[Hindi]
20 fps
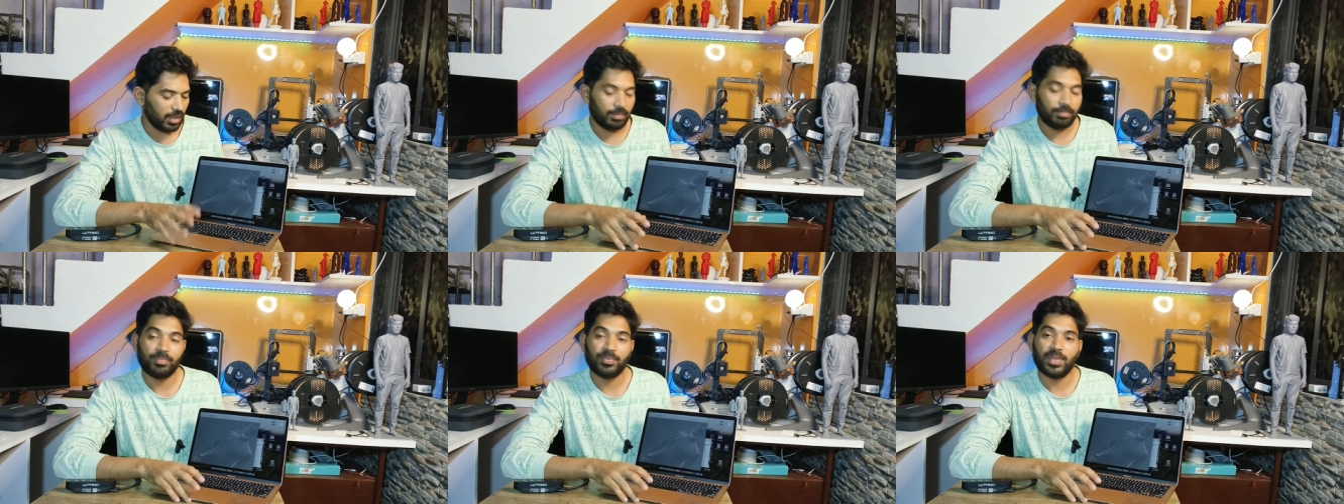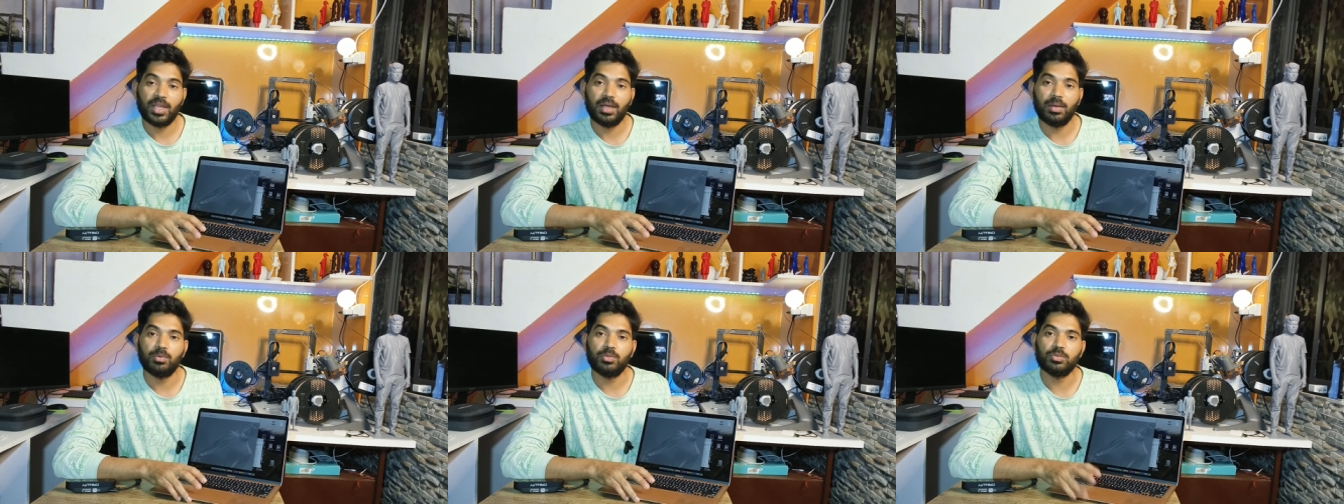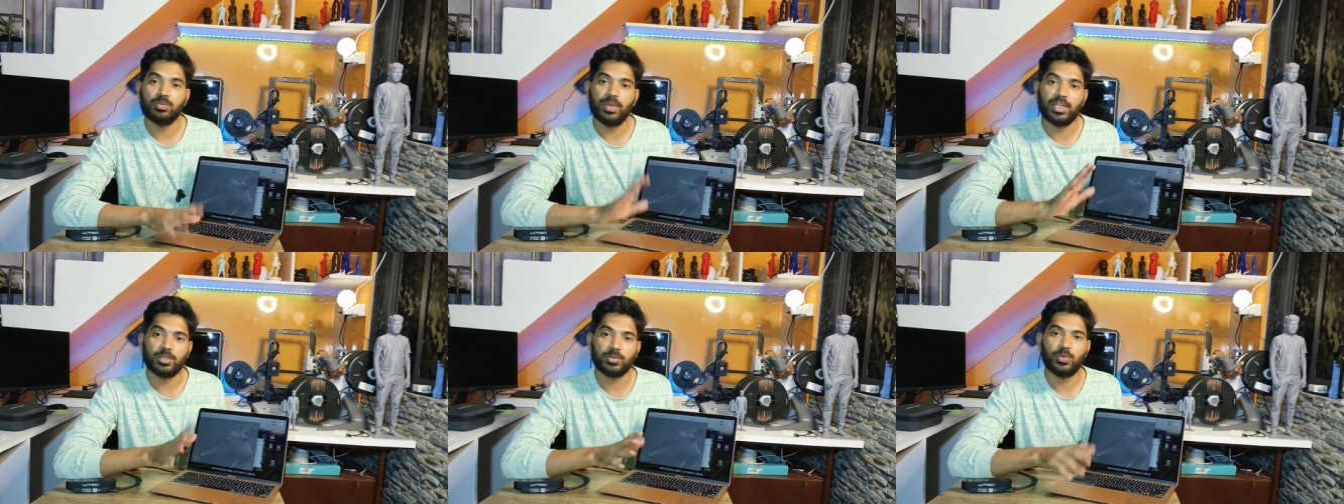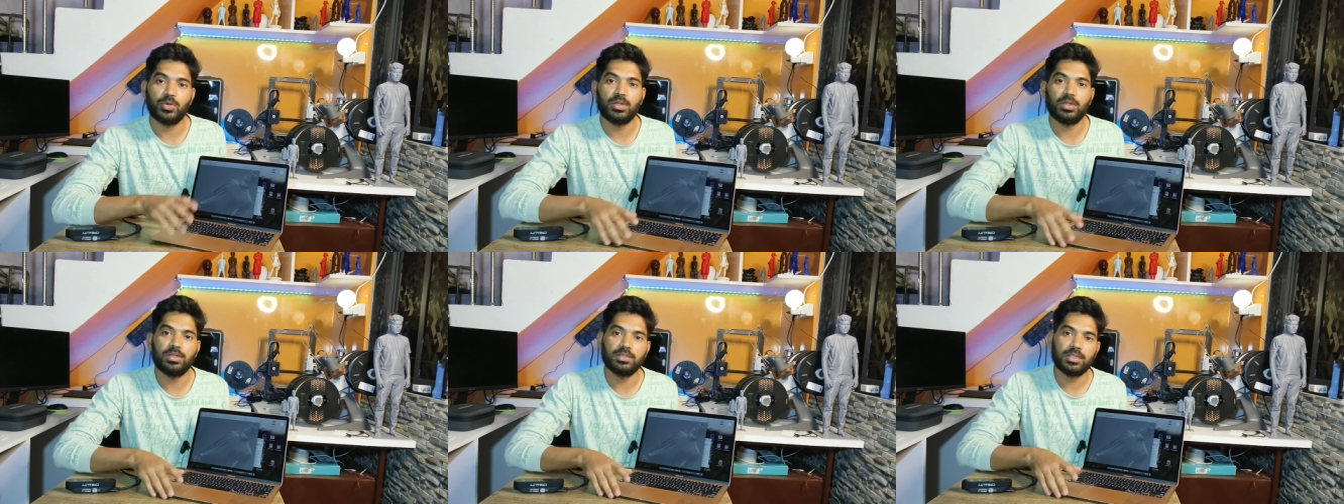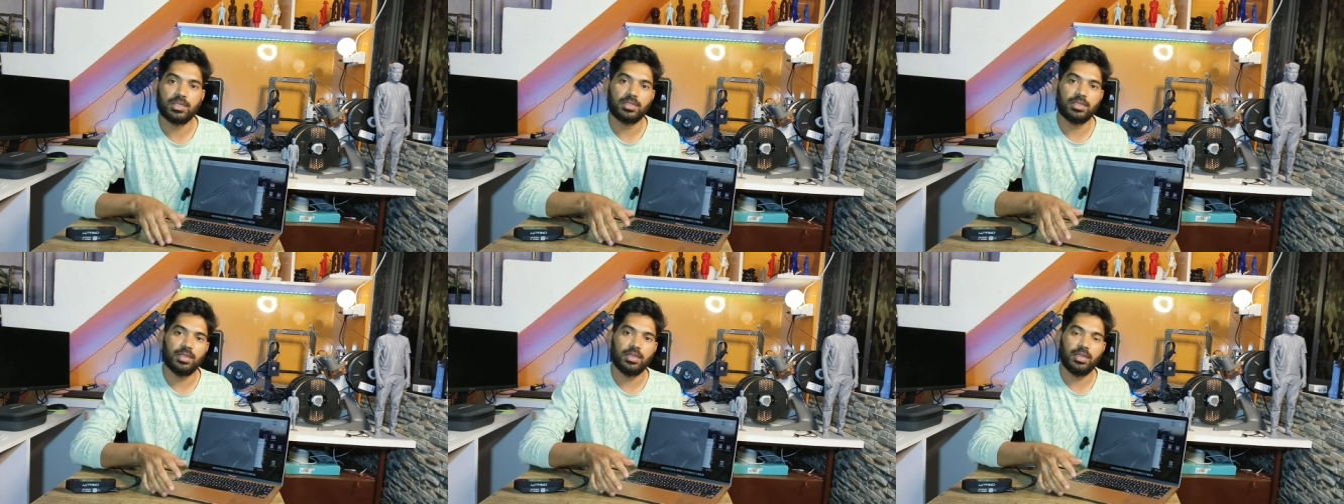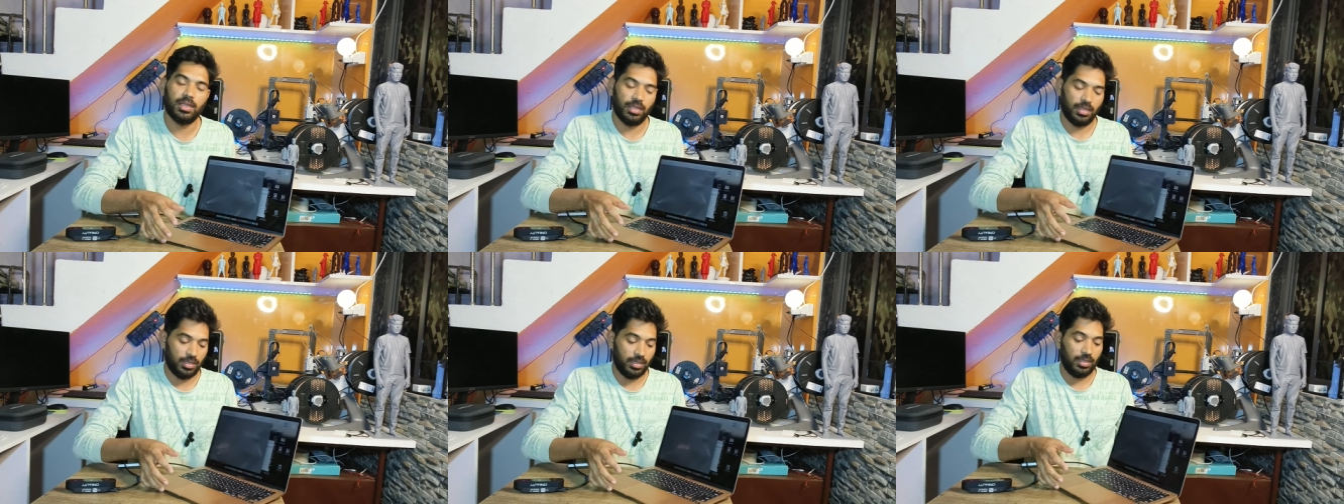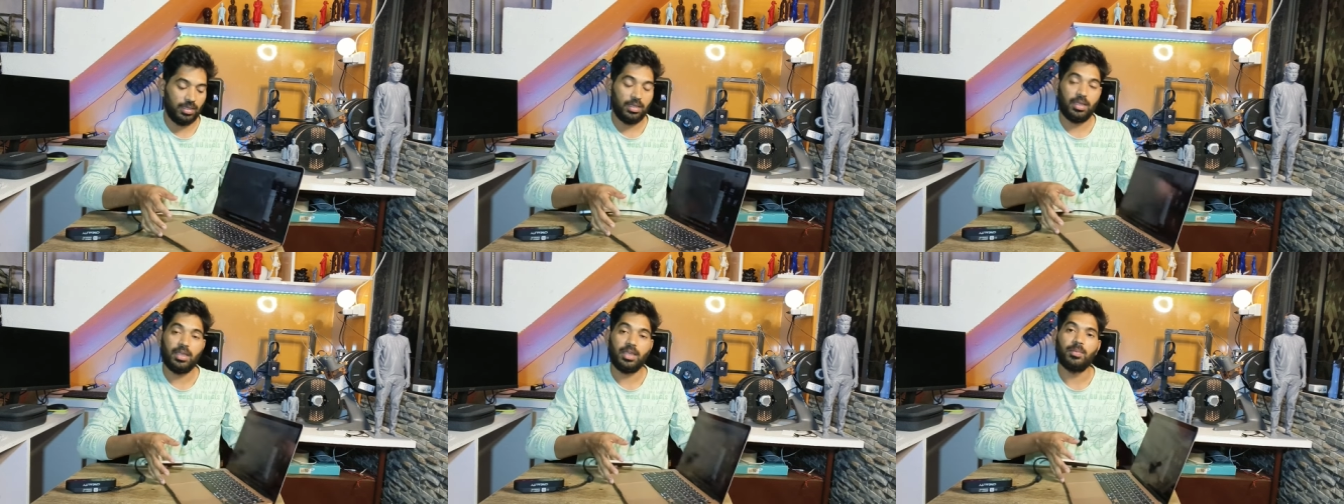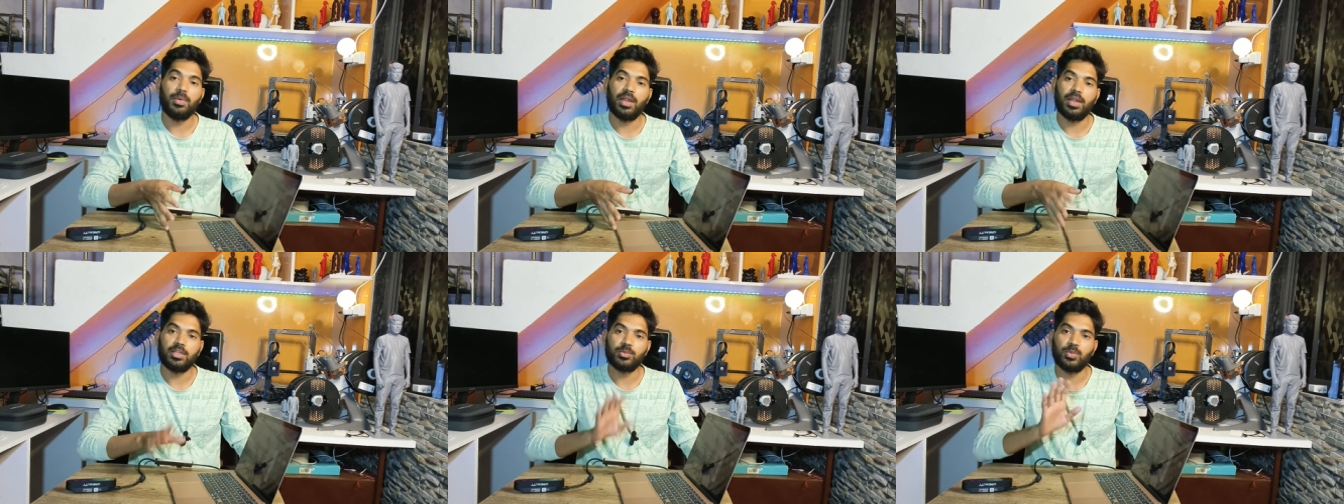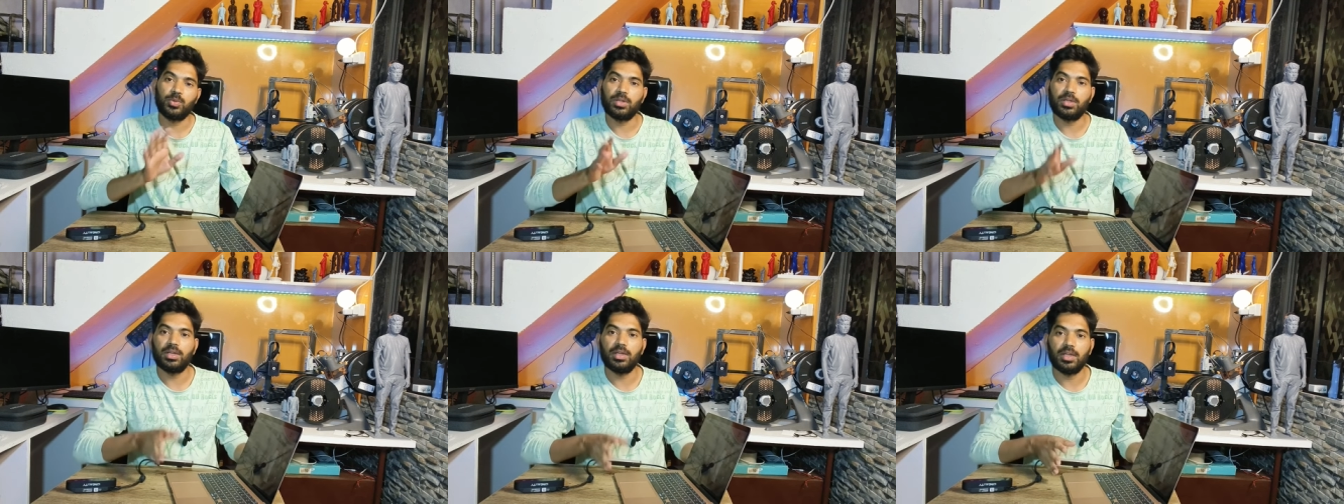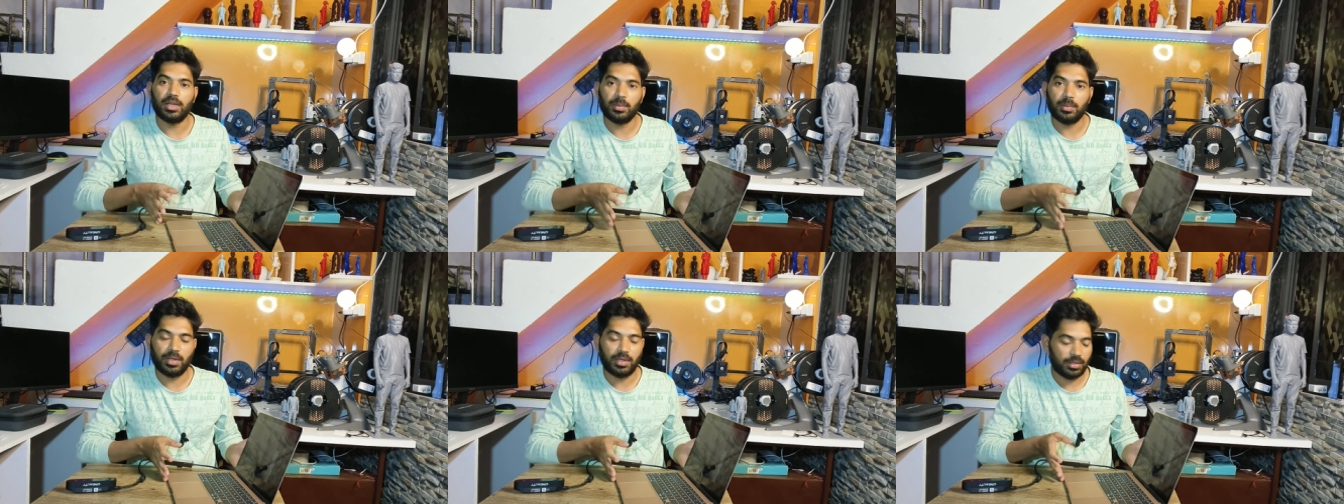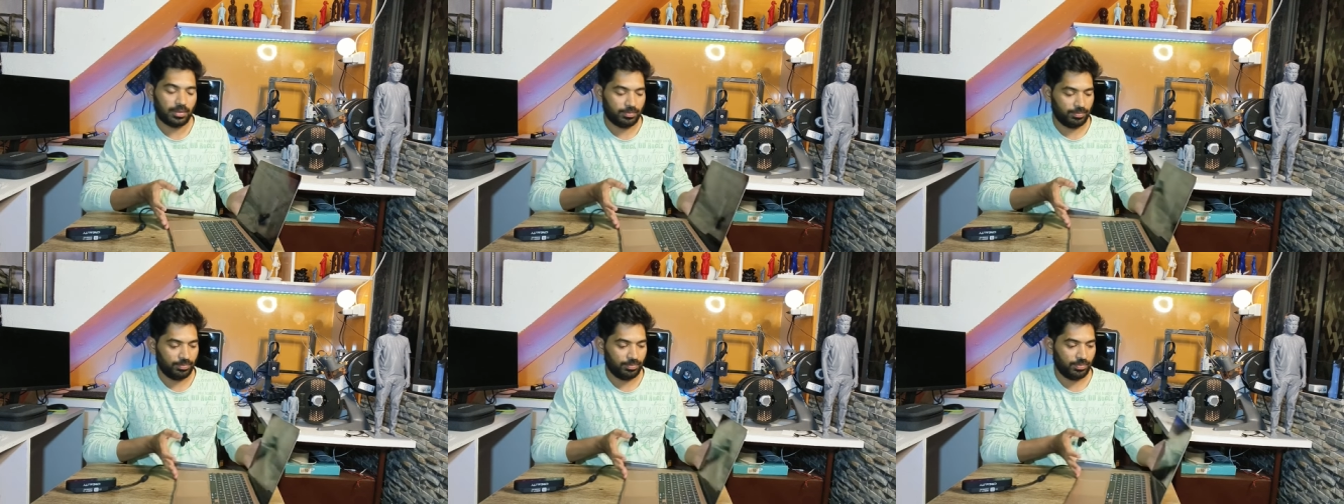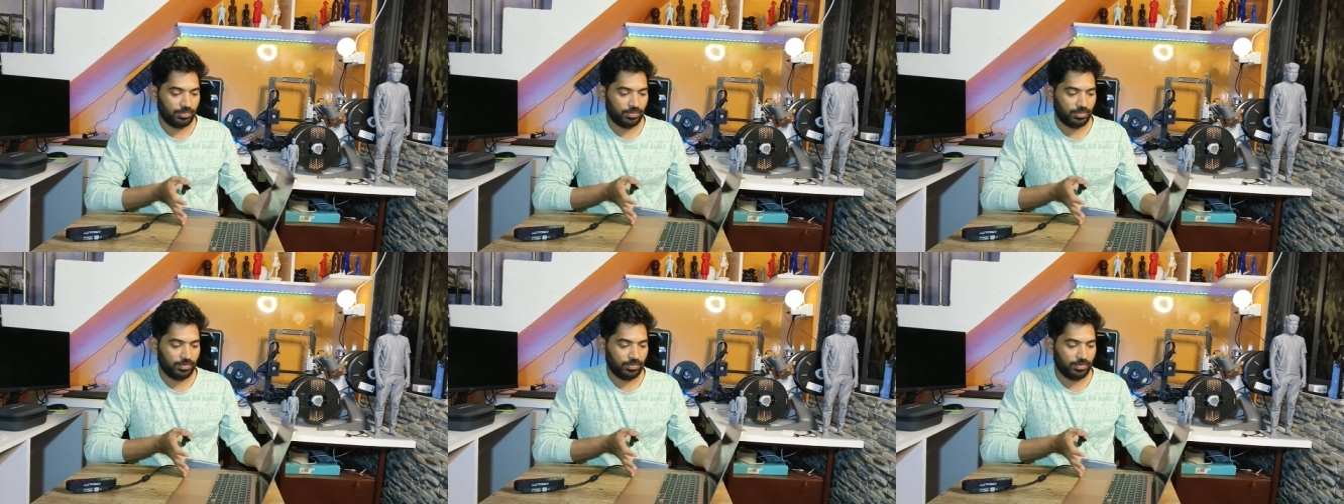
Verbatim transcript: लगे आप उसमें एक्सपोर्ट कर सकते हैं एक बार एक्सपोर्ट करने के बाद